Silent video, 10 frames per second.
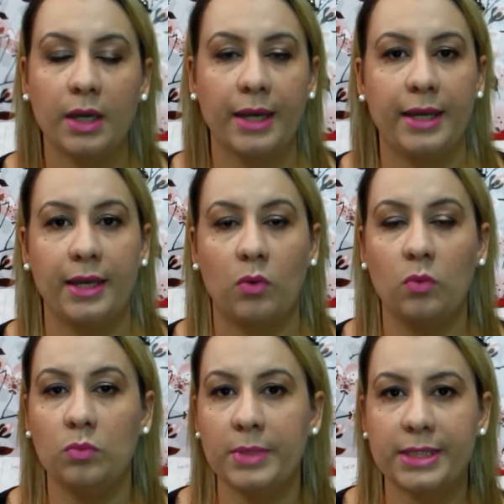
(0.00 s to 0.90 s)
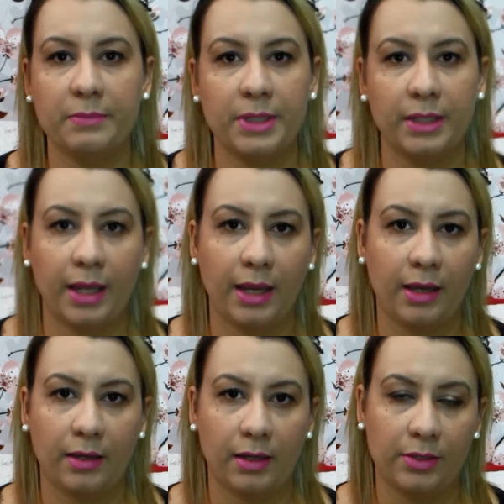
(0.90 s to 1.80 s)
É, com uma semana que
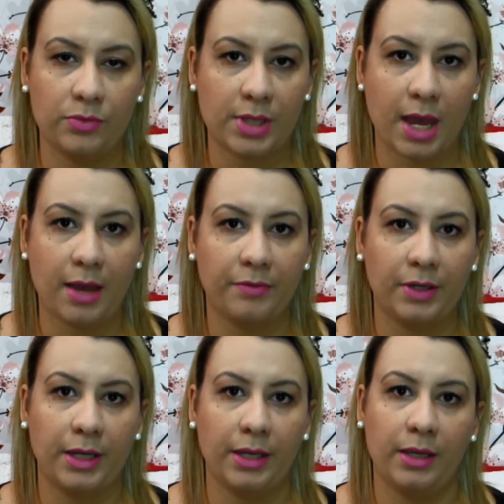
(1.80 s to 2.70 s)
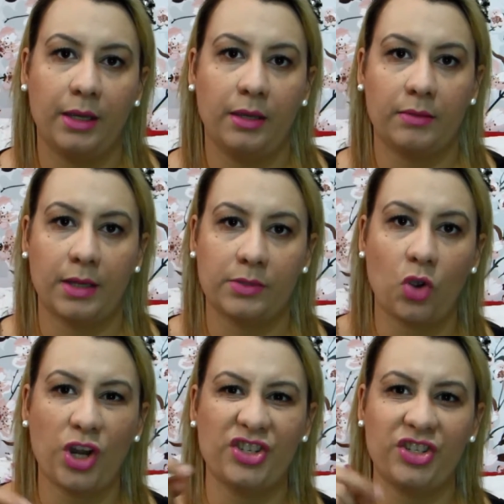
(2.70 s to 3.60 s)
a Clara usava é, as
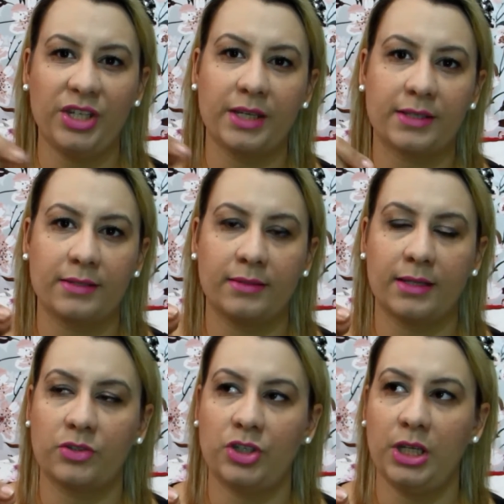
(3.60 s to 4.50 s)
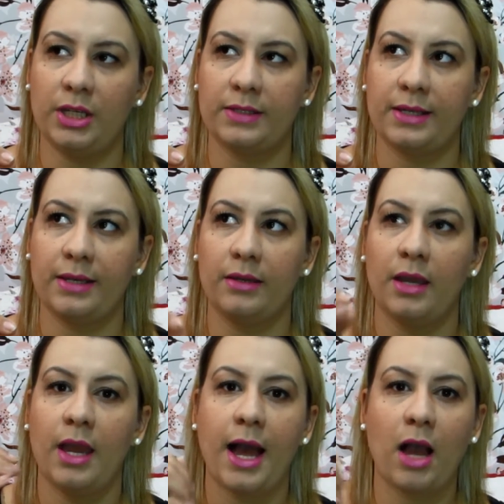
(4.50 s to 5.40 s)
cordinhas assim das tiras, é,
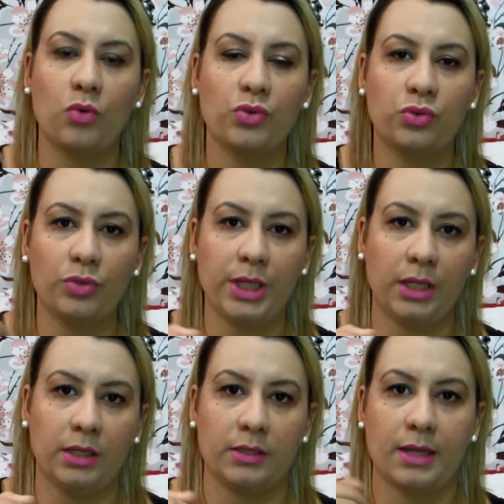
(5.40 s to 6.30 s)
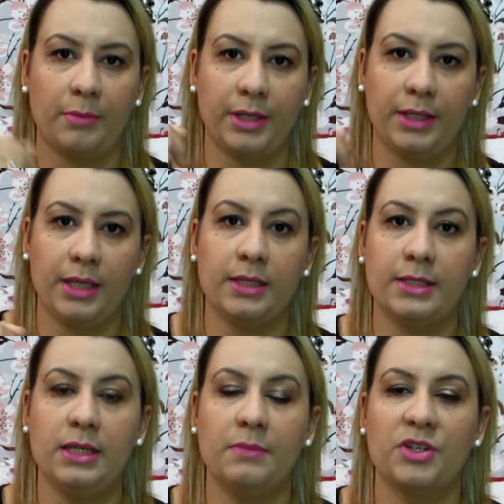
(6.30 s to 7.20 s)
a costurinha, sabe, que tem em
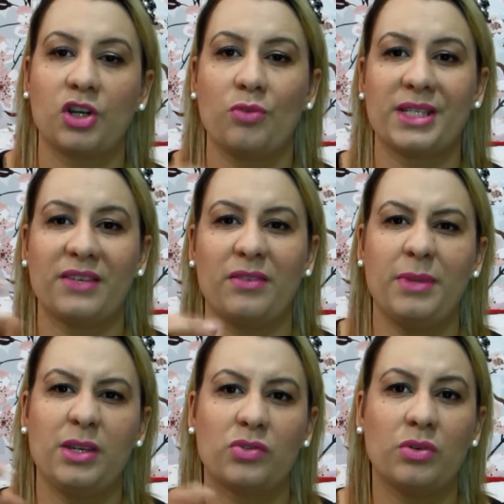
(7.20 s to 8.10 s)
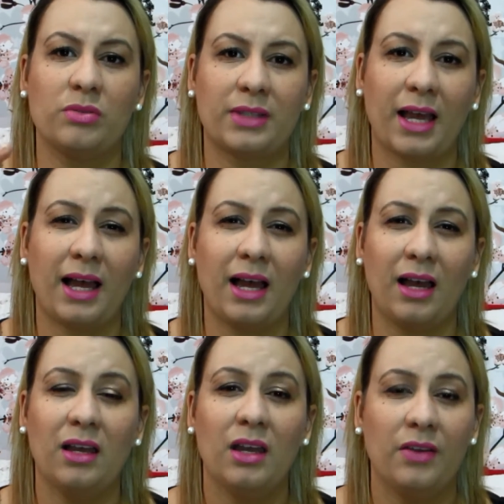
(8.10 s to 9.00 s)
cima, já começava meio que
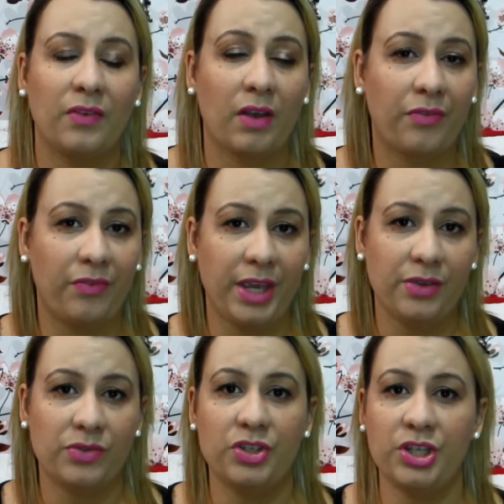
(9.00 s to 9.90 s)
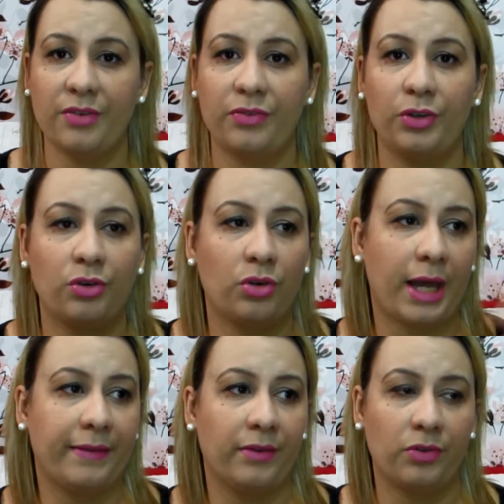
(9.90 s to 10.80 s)
soltar, ficar feio. Se tinha flor
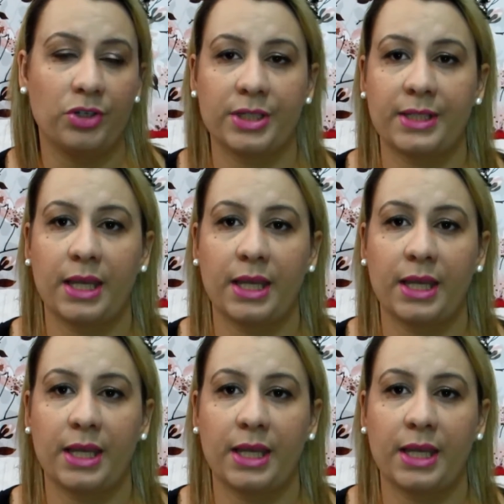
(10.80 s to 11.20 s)
colada, a flor já